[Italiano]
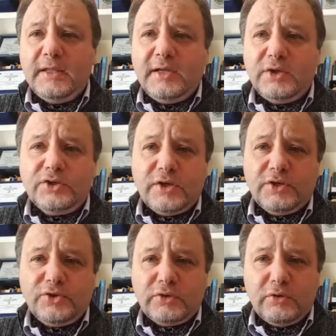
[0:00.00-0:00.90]
degli
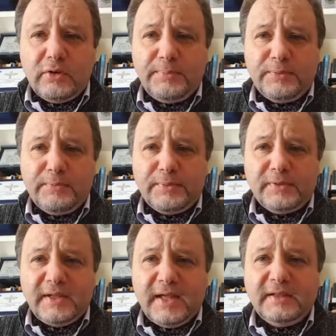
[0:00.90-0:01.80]
sceneggiatori più
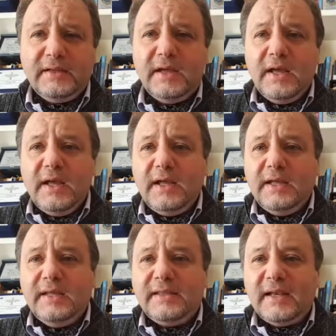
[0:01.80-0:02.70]
importanti
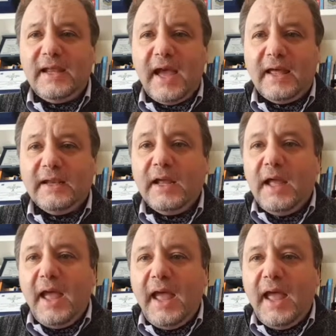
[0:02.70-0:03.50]
italiani.